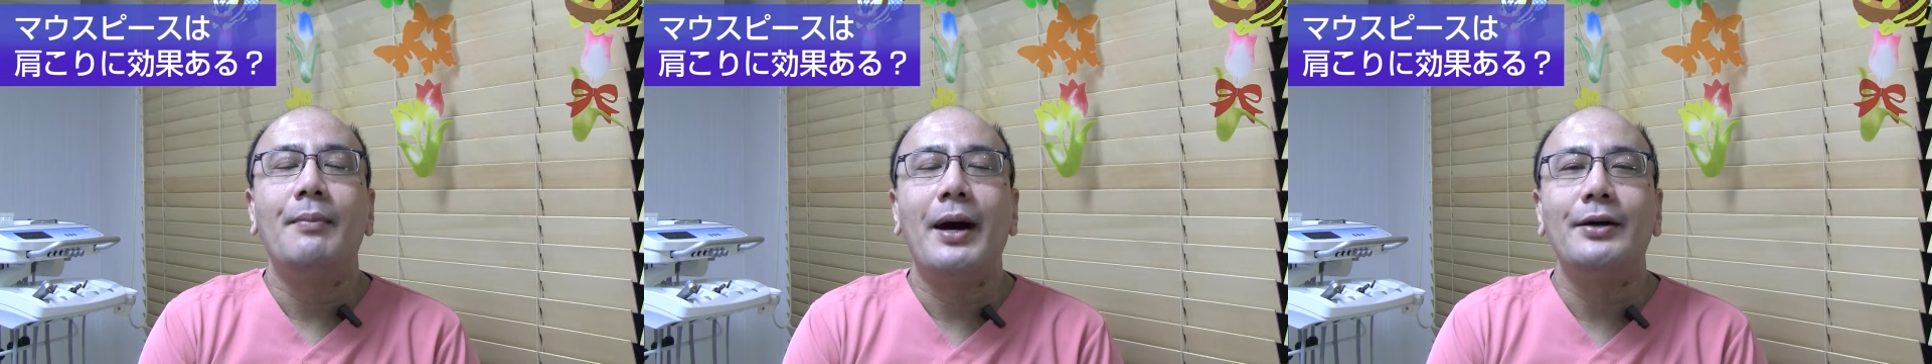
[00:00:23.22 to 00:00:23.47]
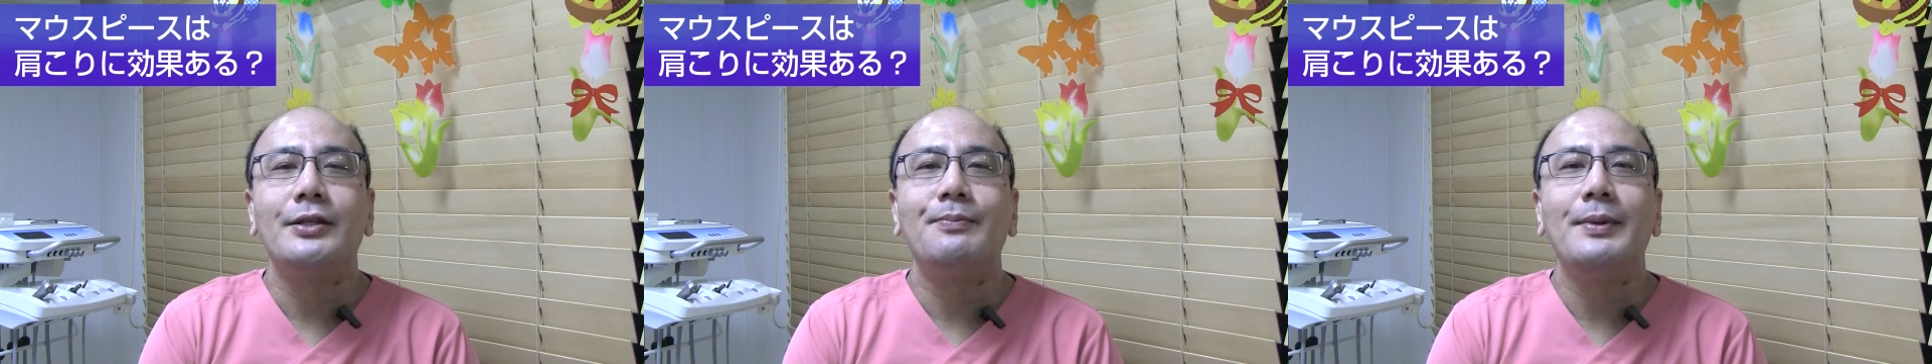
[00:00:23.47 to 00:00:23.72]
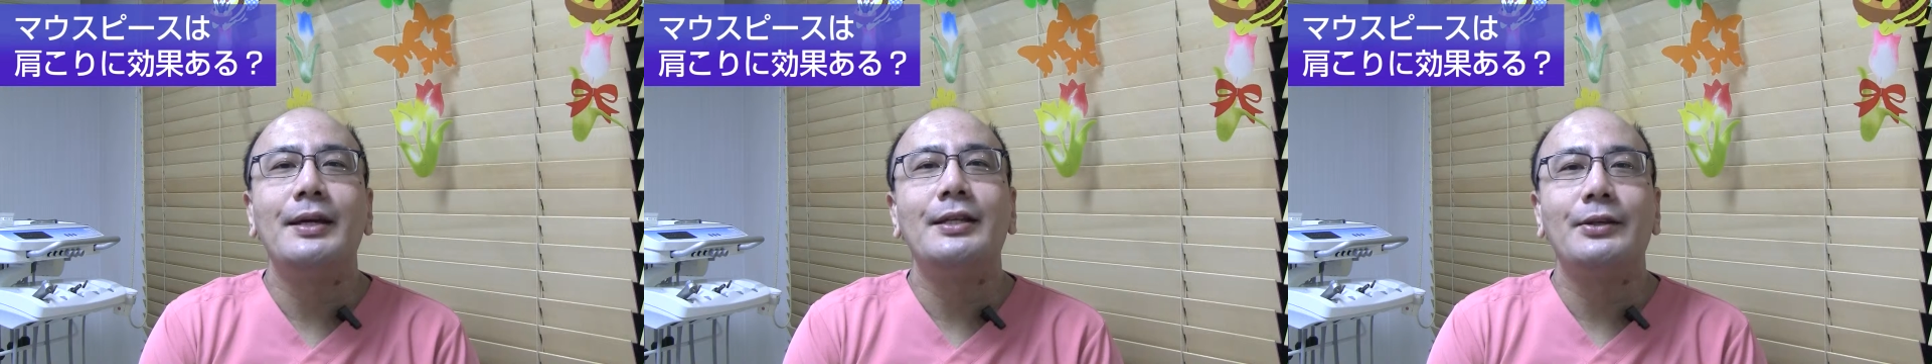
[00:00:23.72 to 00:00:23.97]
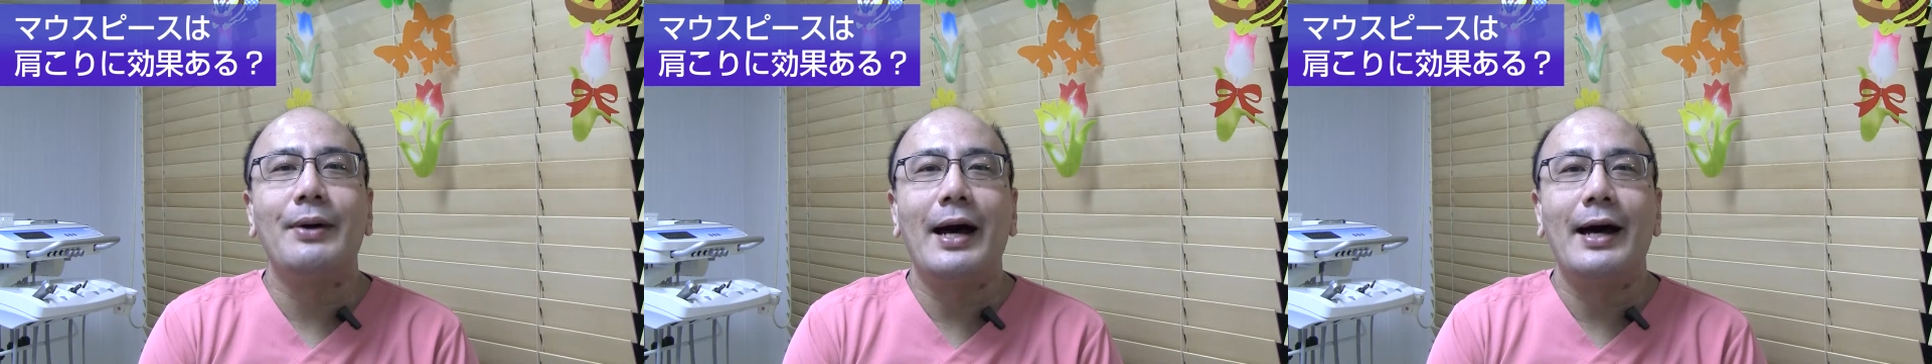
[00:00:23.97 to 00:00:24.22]

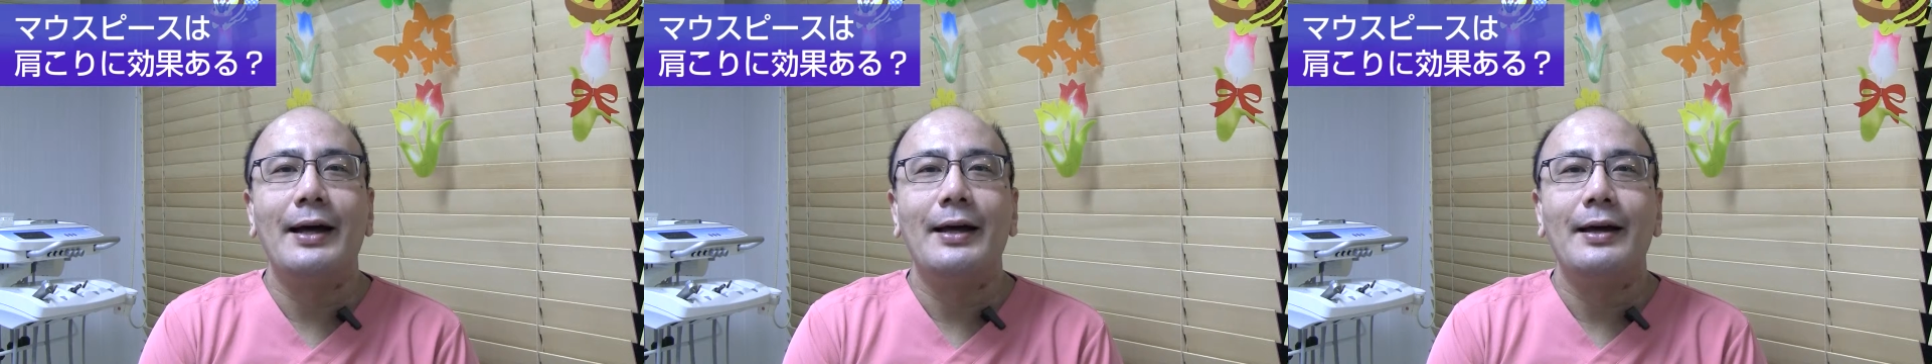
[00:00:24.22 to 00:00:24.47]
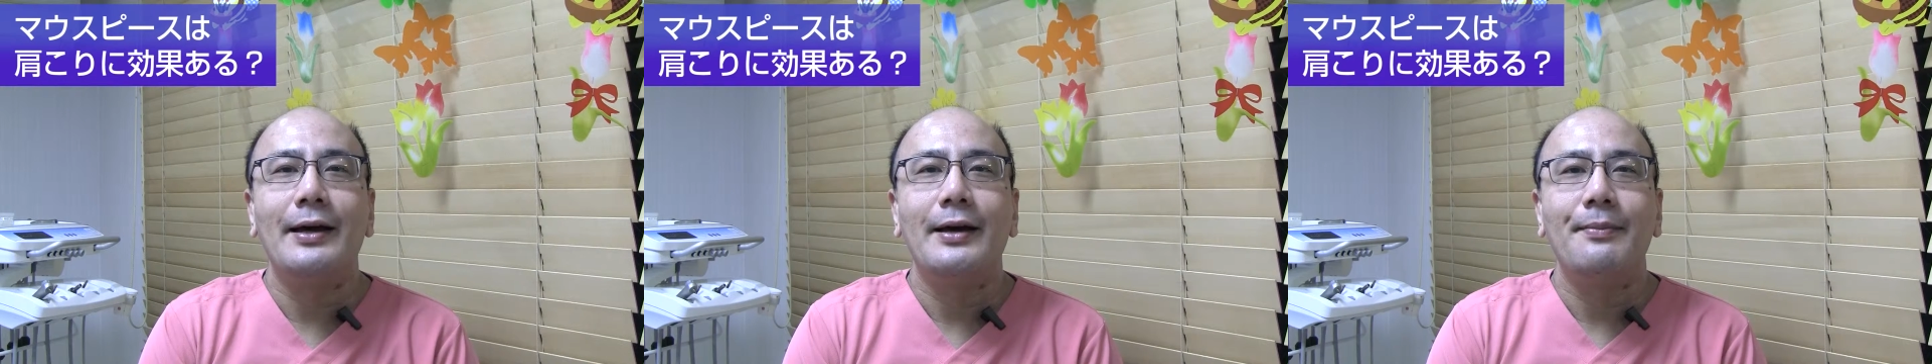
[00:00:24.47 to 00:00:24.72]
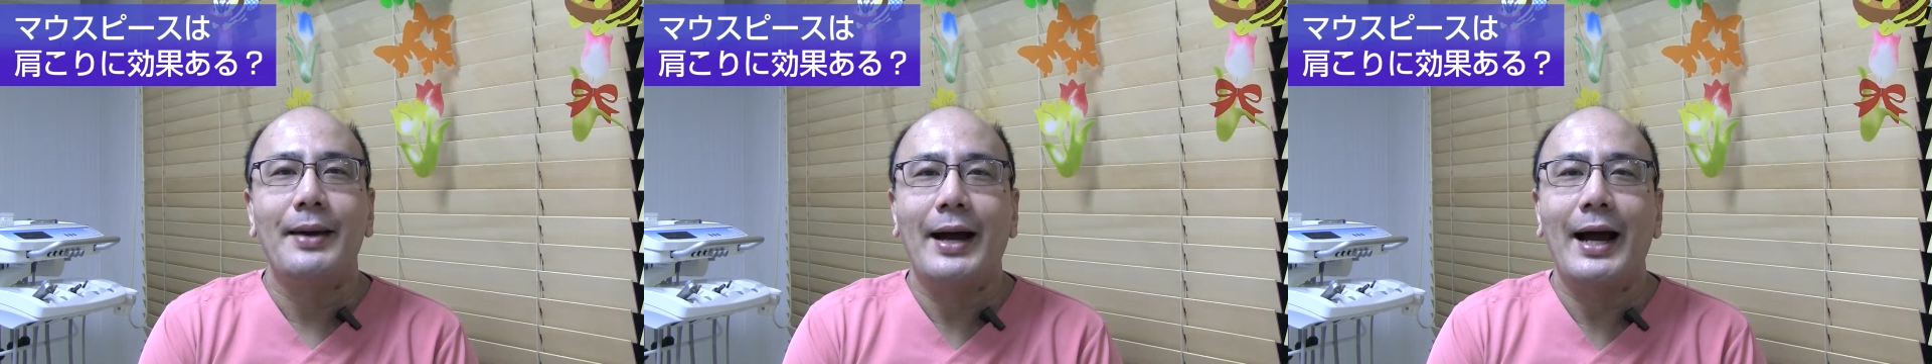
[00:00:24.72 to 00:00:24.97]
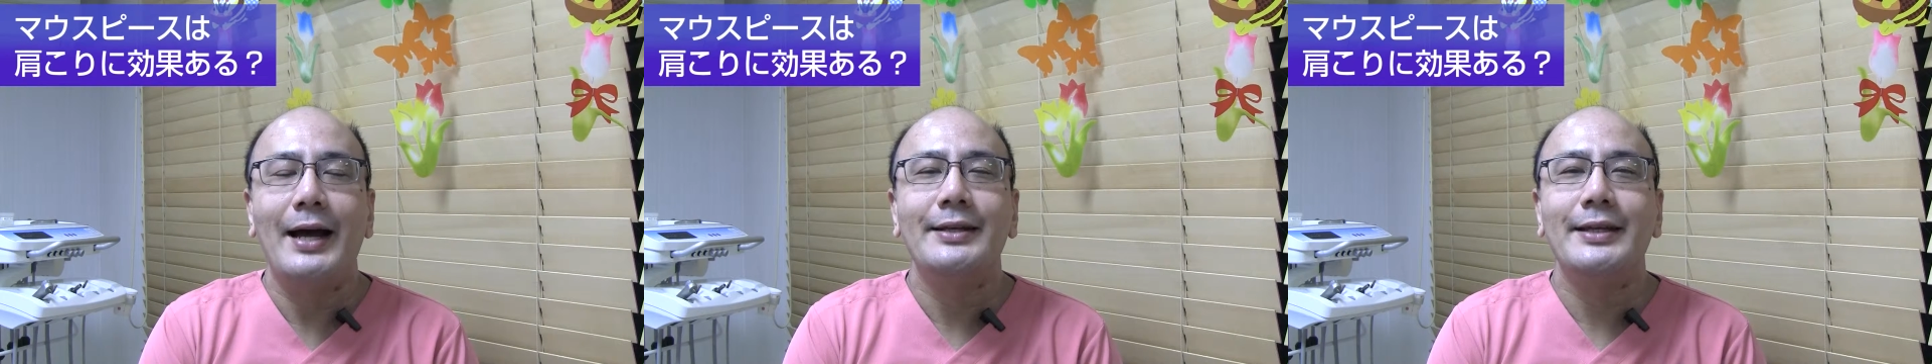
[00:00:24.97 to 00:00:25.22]
マウスピースは、まあ、
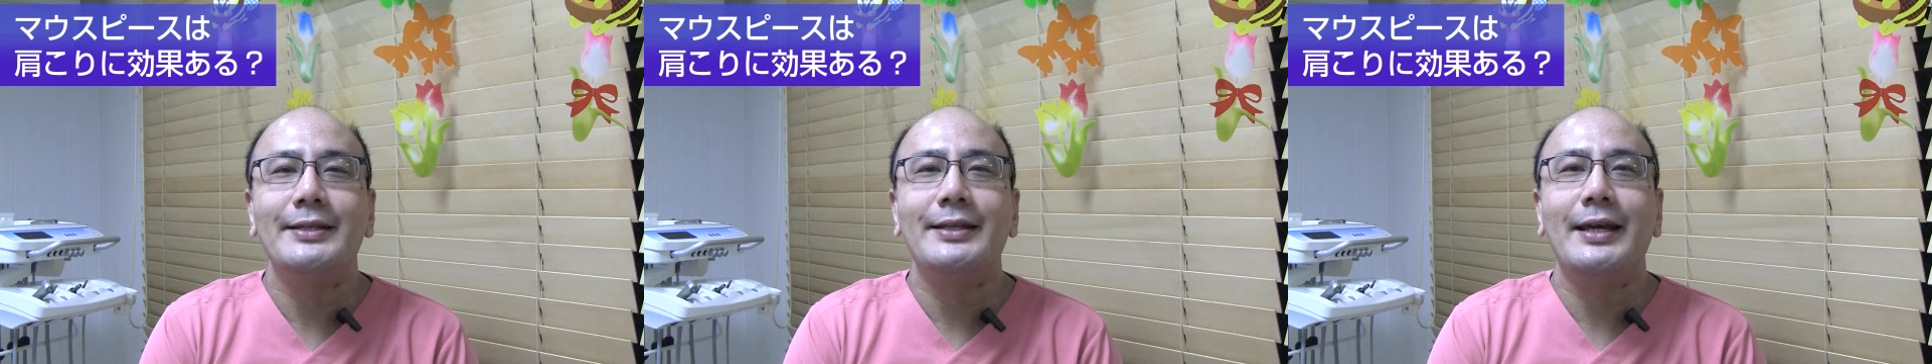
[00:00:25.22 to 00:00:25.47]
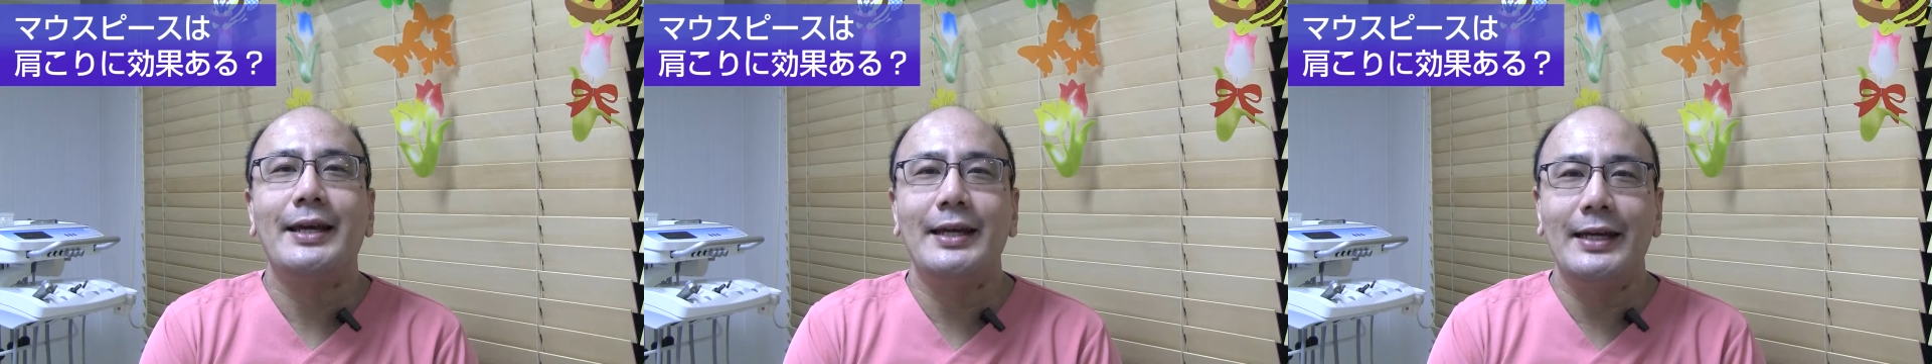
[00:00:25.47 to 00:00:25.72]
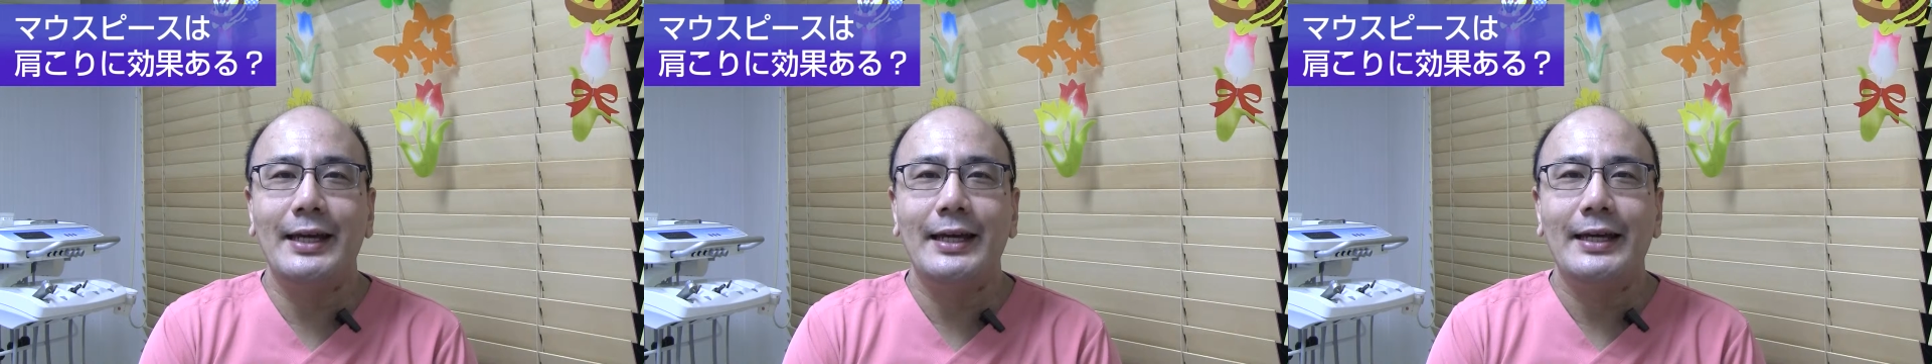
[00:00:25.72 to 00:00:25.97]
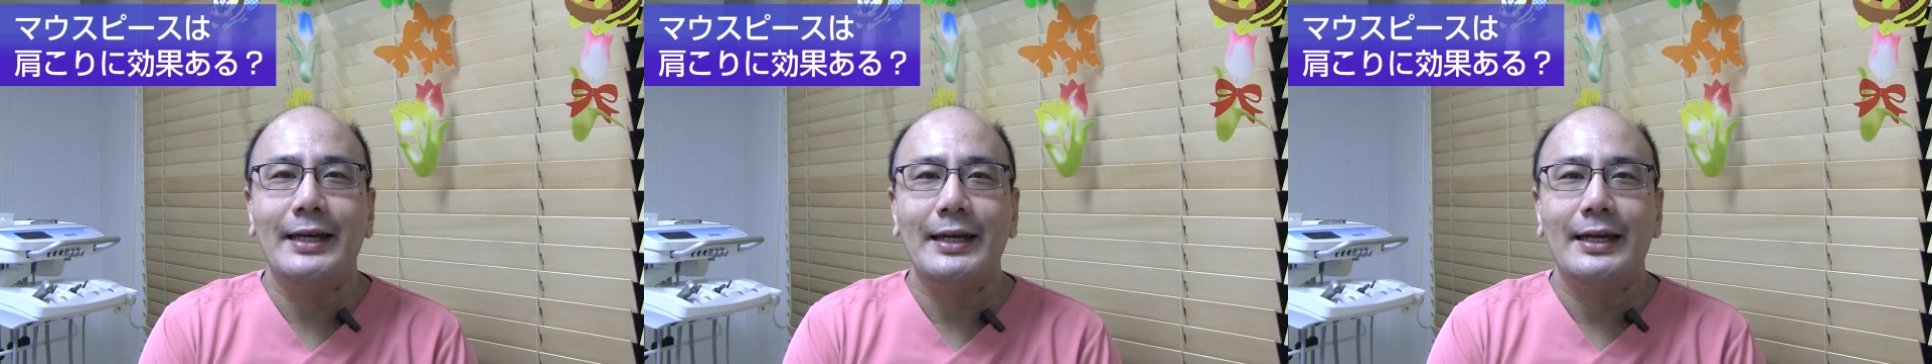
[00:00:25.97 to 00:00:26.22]
間接的に